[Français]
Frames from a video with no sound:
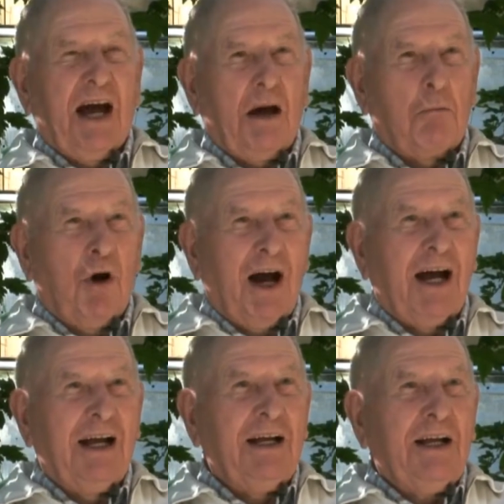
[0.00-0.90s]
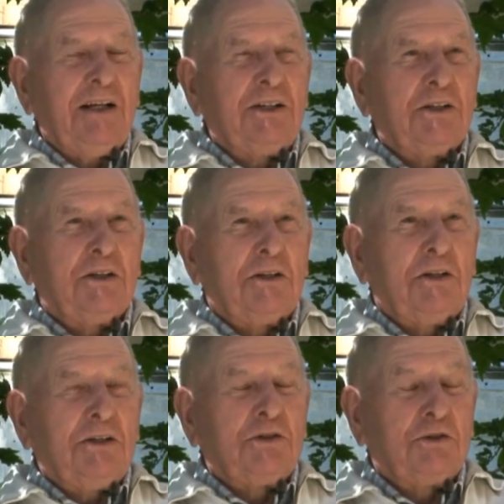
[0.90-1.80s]
parti à Arbois,
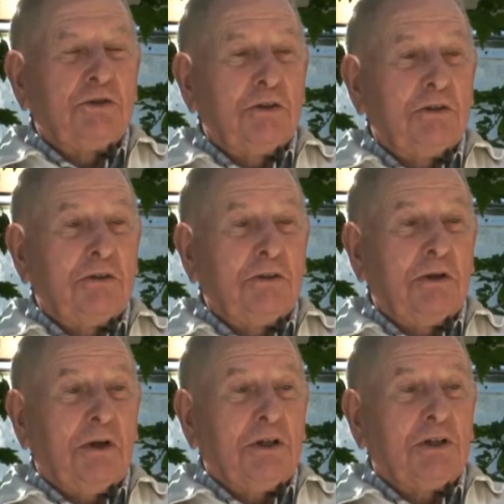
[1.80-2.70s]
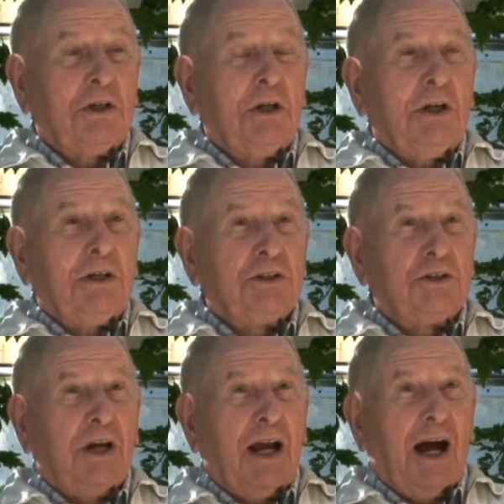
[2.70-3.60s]

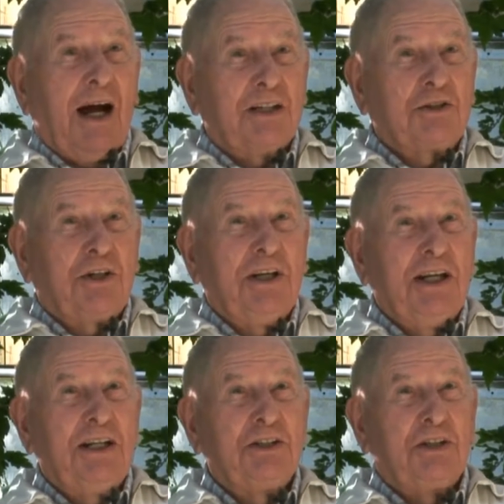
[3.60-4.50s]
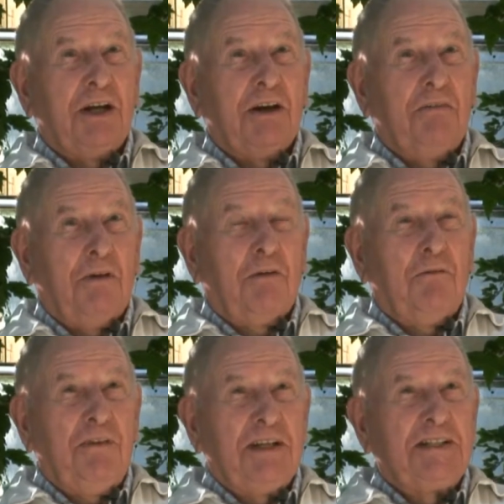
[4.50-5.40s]
j'ai acheté, j'ai
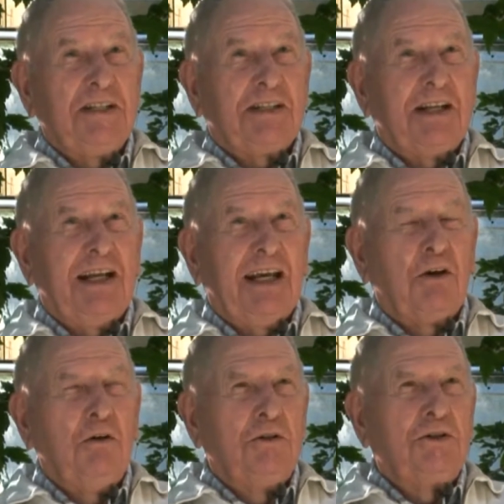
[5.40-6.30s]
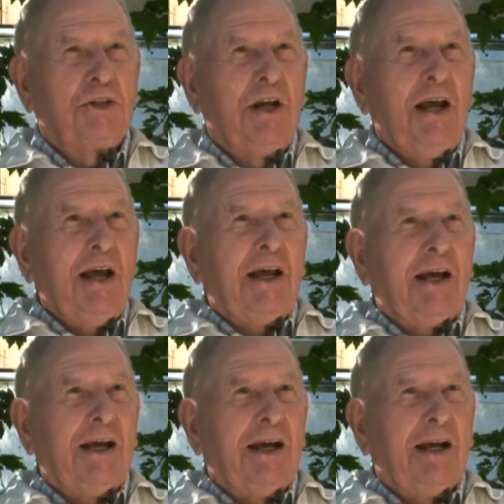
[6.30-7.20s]
visité les ruches,
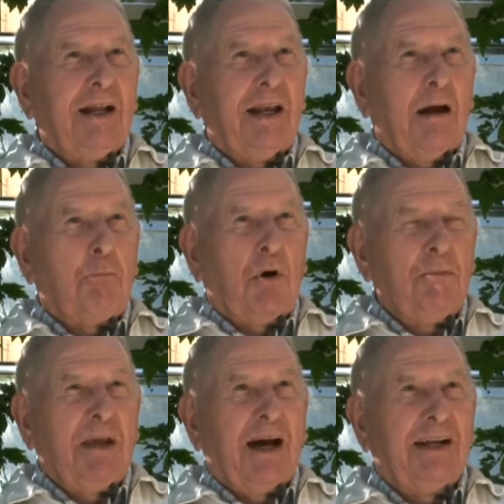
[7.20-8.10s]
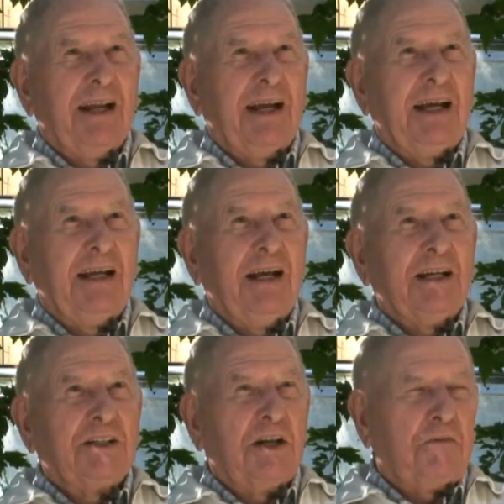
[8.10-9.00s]
et la première
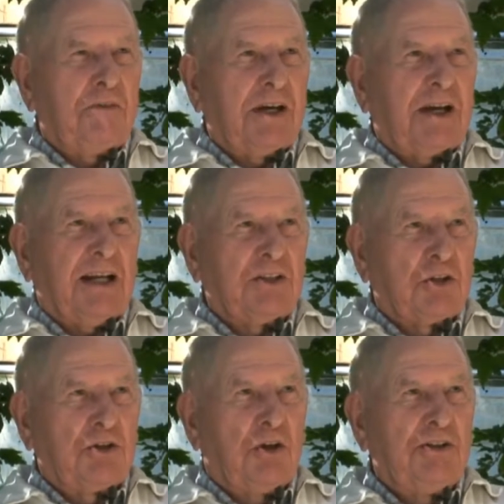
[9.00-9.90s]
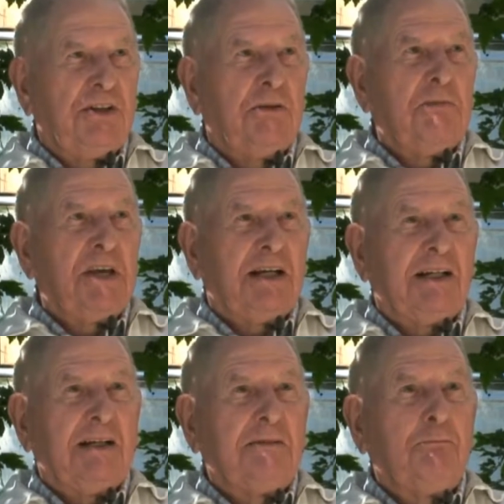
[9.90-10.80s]
année, j'ai fait 4 tonnes de
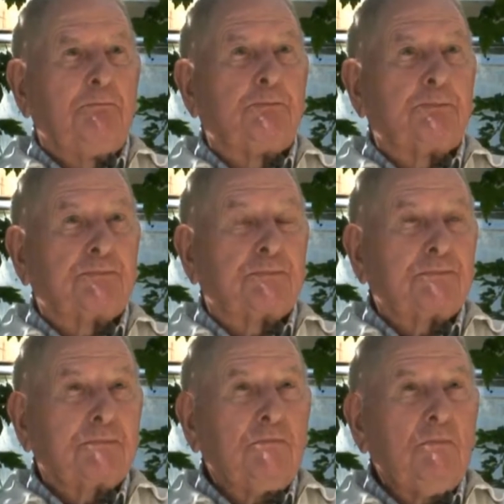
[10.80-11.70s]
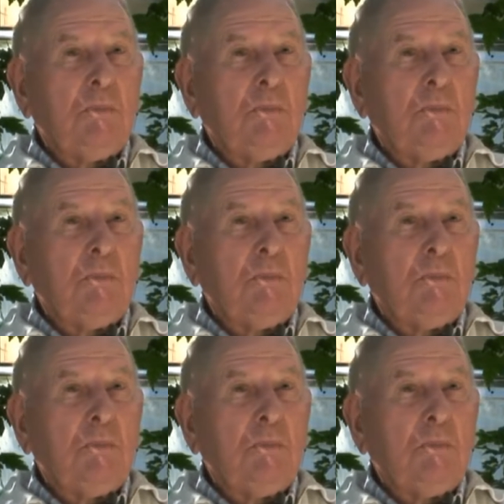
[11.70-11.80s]
miel. Mais